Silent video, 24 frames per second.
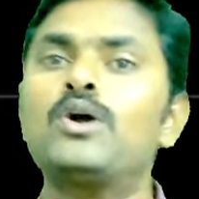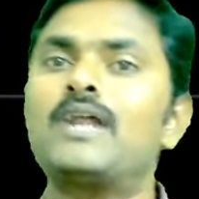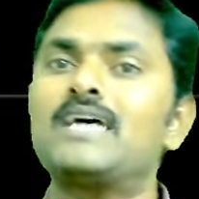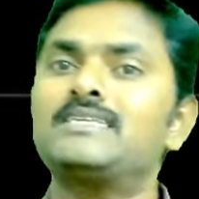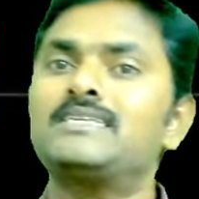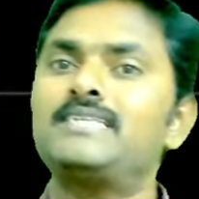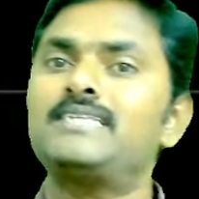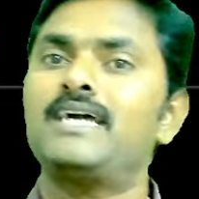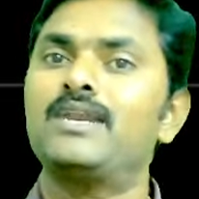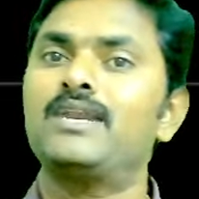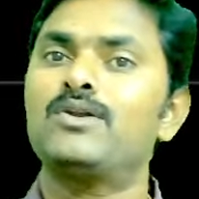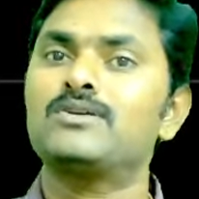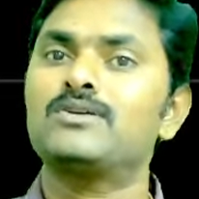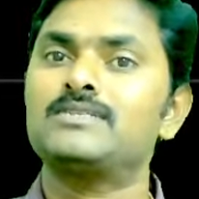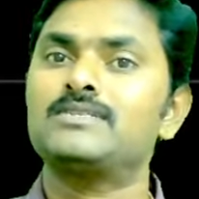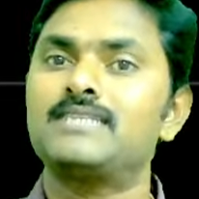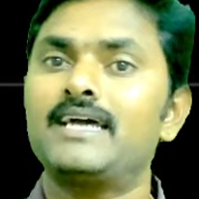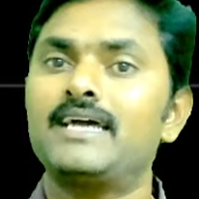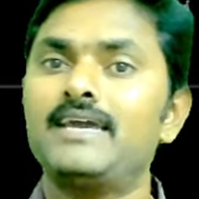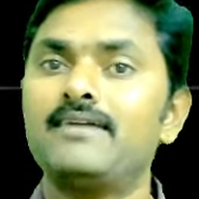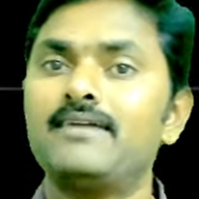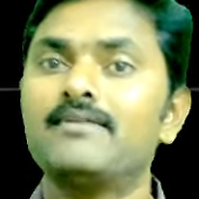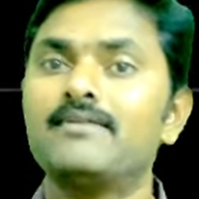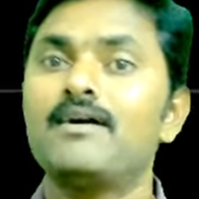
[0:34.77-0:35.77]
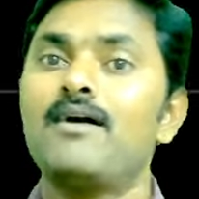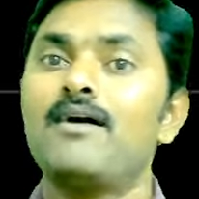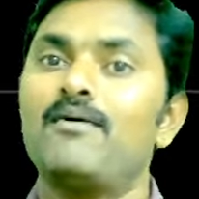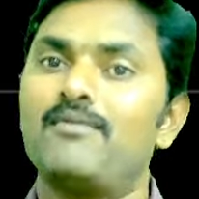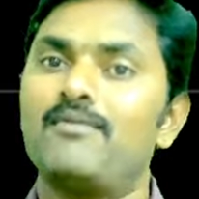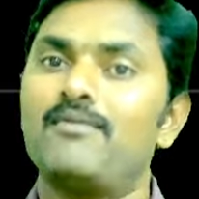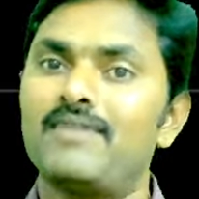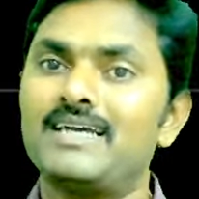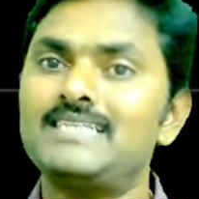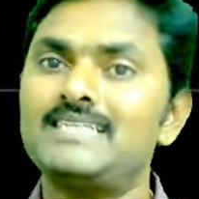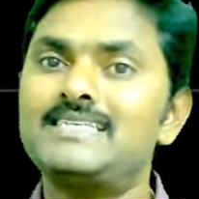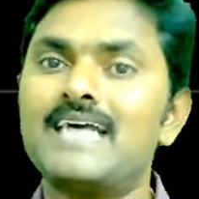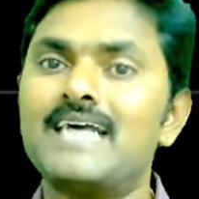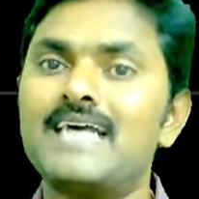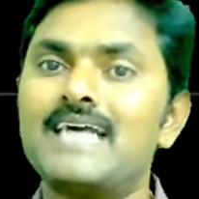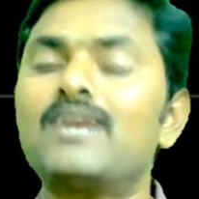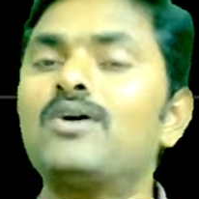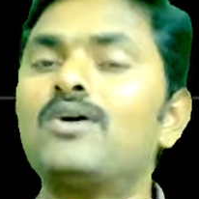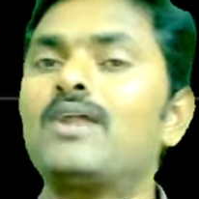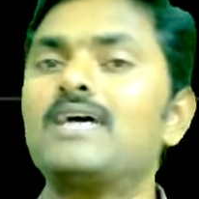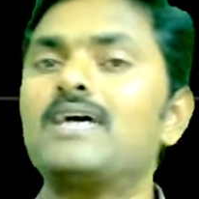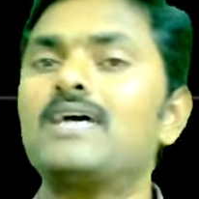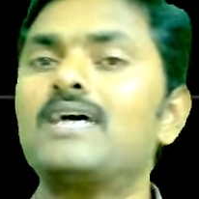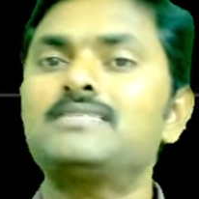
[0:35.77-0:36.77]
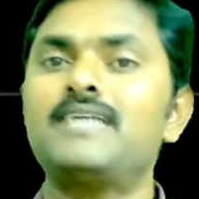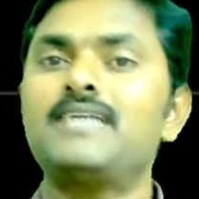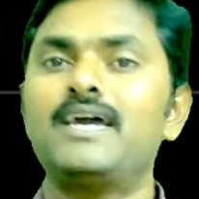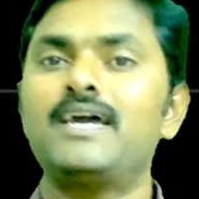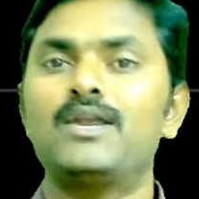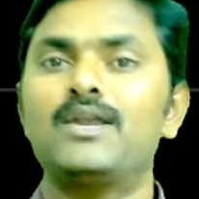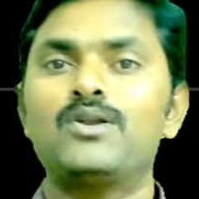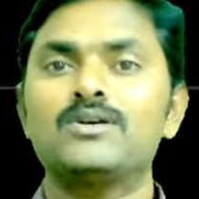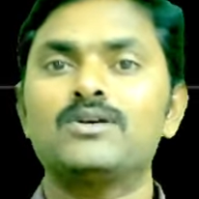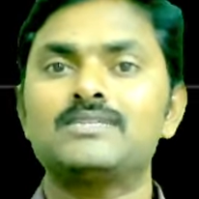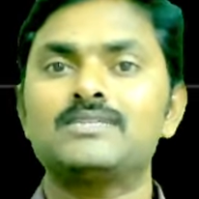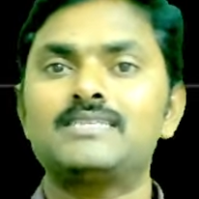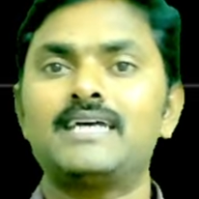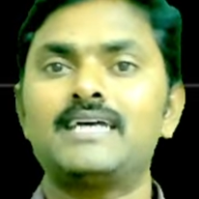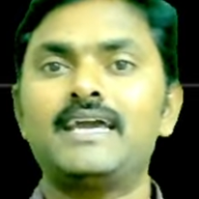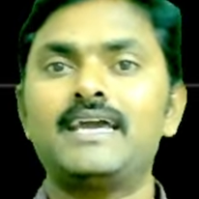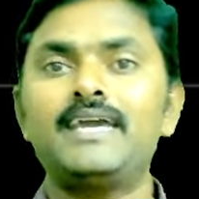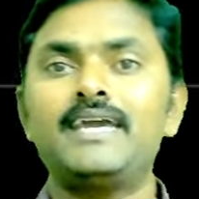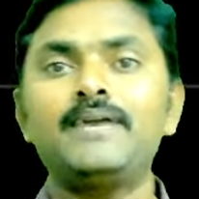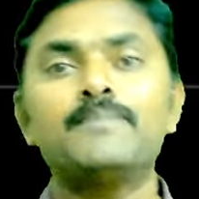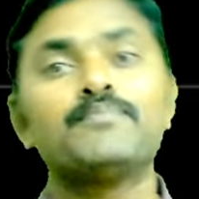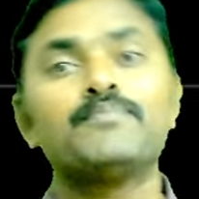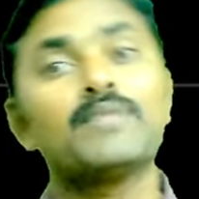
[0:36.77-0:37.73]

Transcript: రాస్తే ఎన్నొస్తాయి వైజాగ్లో రాస్తే ఎన్నొస్తాయి